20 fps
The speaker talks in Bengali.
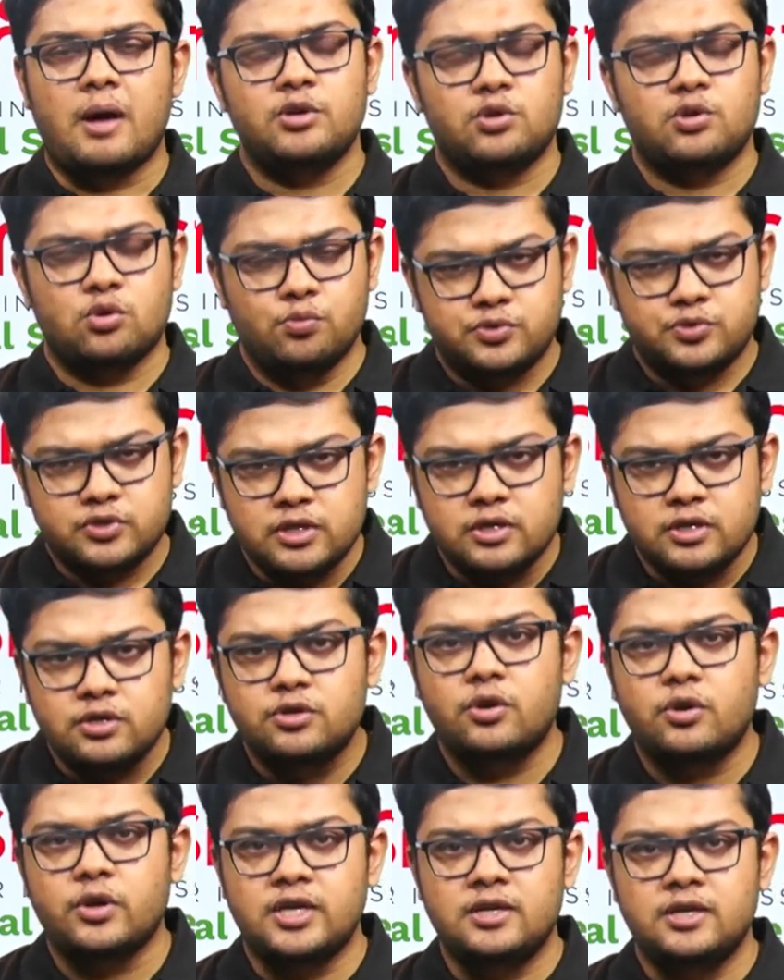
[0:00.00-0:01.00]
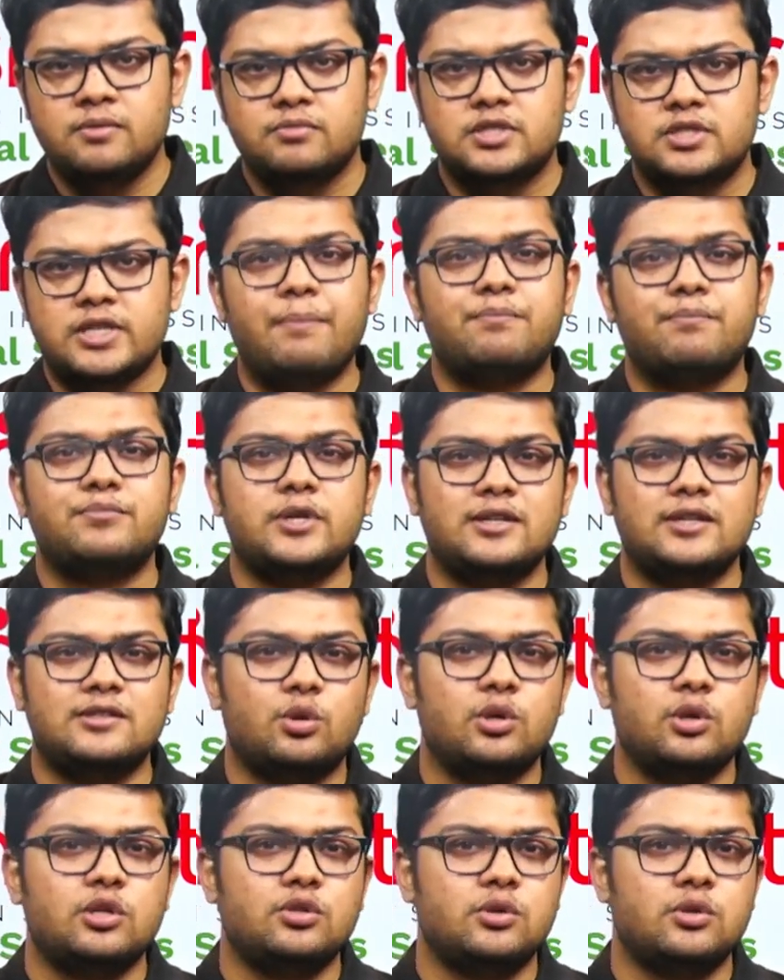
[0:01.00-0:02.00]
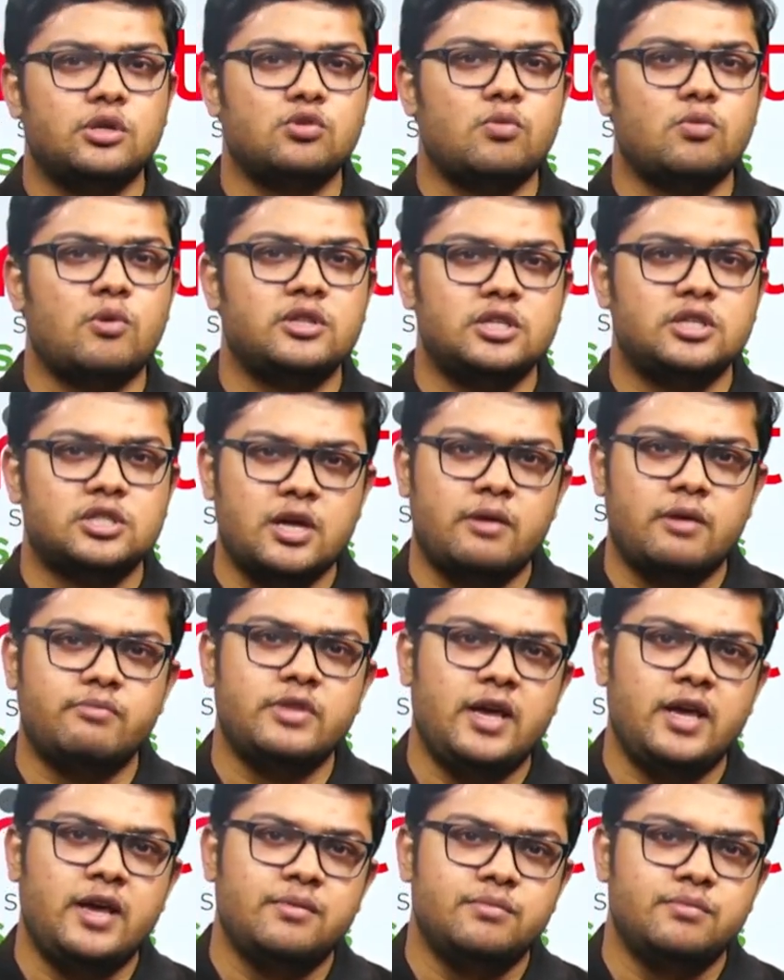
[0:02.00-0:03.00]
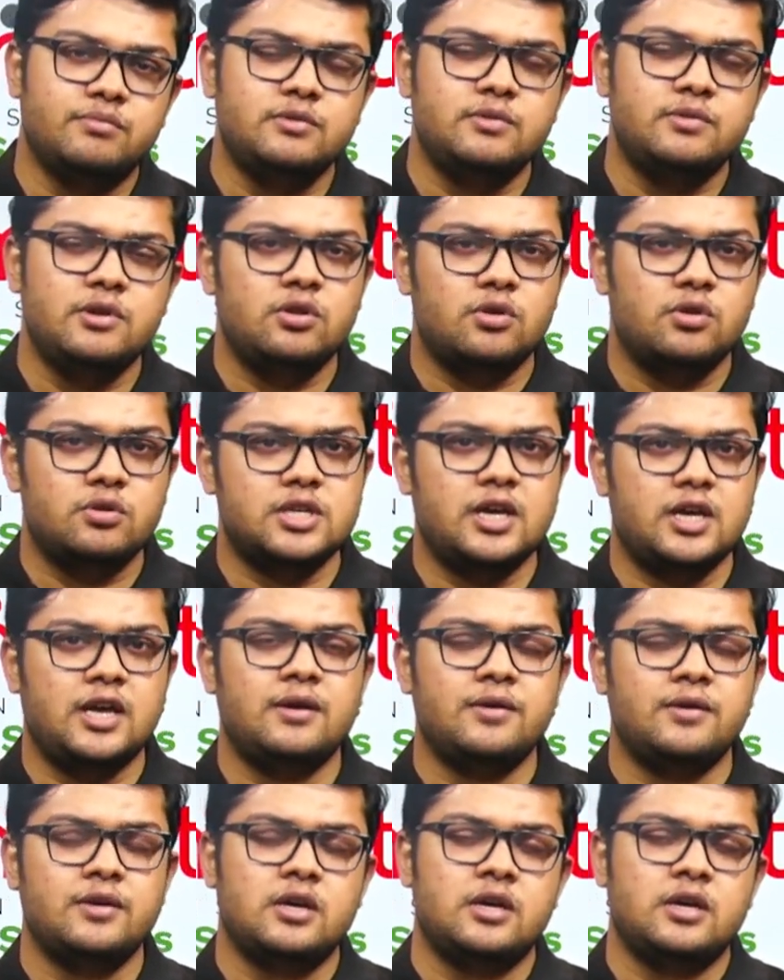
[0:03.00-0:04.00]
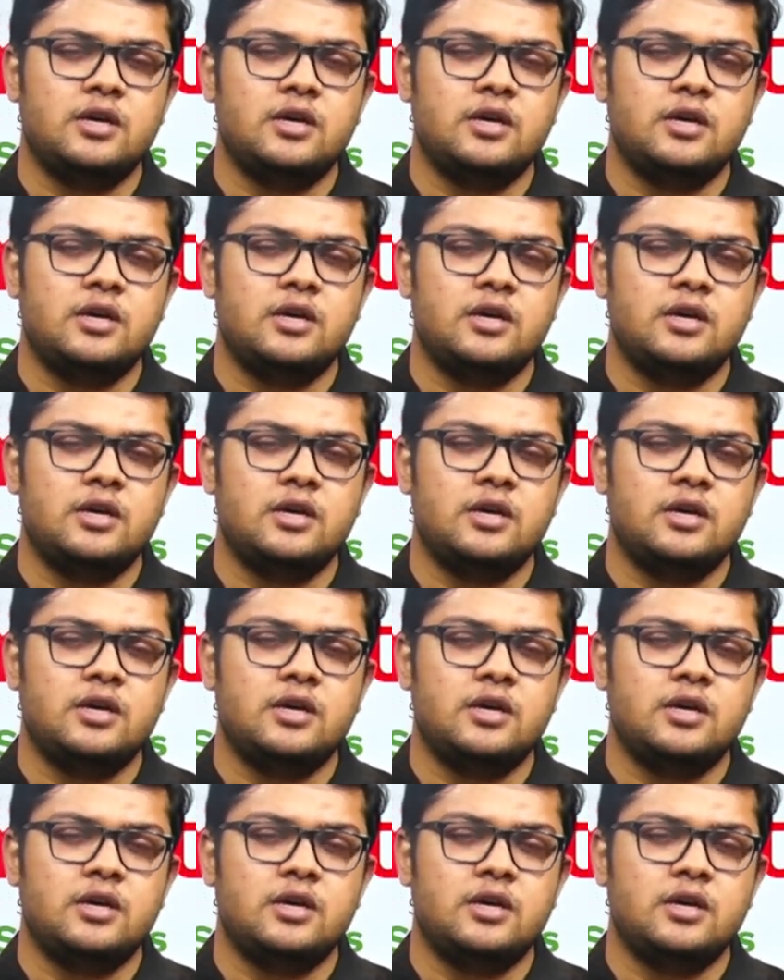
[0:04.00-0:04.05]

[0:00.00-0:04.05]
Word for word: আমি খুব শীঘ্রই চ্যাপ্টার ধরে ধরে তোমাদের সামনে বিভিন্ন যে